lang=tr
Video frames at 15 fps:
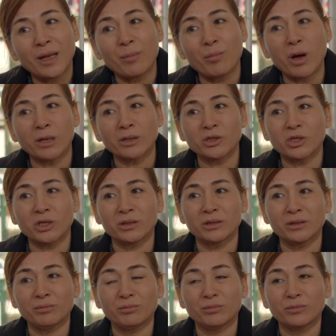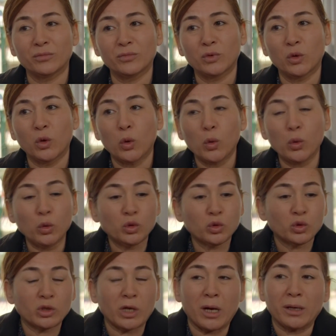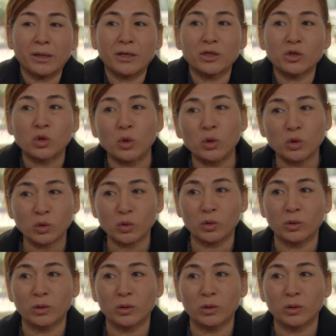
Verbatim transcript: Leman Üç tane çocuk.